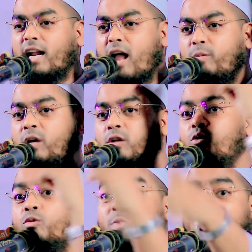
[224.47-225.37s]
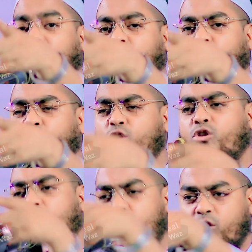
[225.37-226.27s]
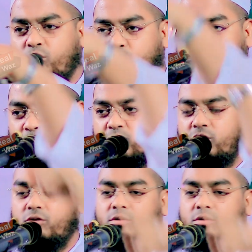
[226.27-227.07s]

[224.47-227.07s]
নামী বাহাত্তর দলের অন্তর্ভুক্ত